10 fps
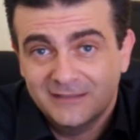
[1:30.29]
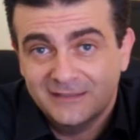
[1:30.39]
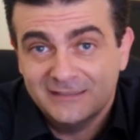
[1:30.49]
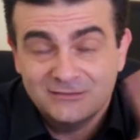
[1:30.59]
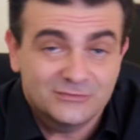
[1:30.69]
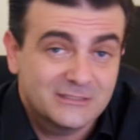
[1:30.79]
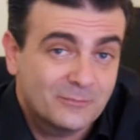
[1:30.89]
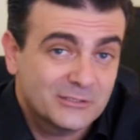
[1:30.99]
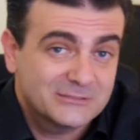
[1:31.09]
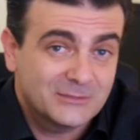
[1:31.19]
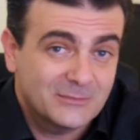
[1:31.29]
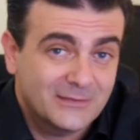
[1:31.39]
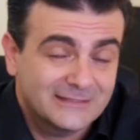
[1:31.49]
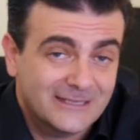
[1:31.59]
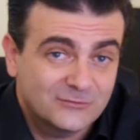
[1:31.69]
Isso você pode
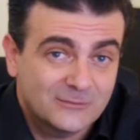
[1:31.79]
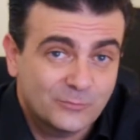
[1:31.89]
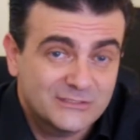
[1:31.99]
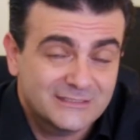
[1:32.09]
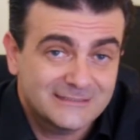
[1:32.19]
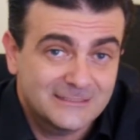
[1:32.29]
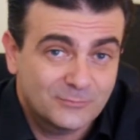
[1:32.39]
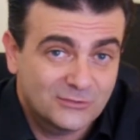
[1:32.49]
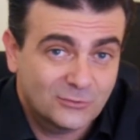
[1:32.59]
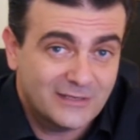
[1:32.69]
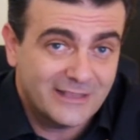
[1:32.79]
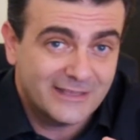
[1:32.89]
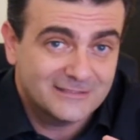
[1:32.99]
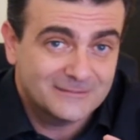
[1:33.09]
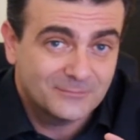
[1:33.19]
experimentar, você pode trazer para o teu
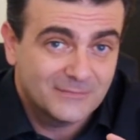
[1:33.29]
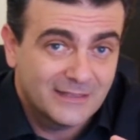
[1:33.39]
cliente.